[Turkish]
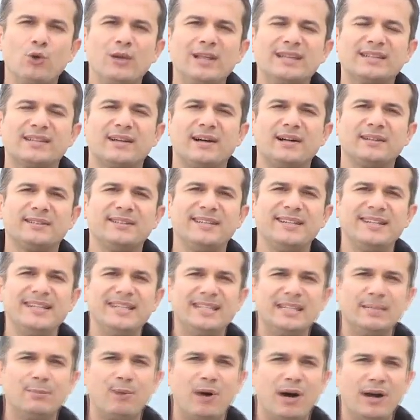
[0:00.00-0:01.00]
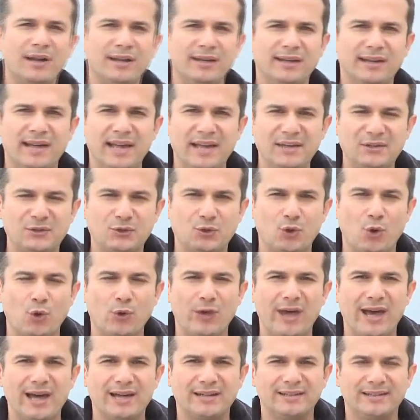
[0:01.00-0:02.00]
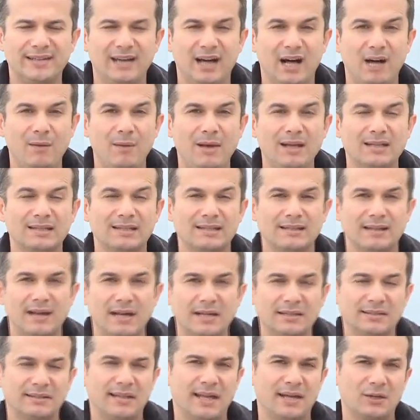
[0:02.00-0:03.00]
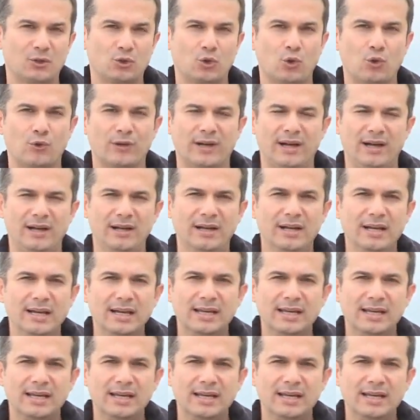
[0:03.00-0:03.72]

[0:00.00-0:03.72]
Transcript: öğle saatleri itibariyle sona erdi ama saatler sonra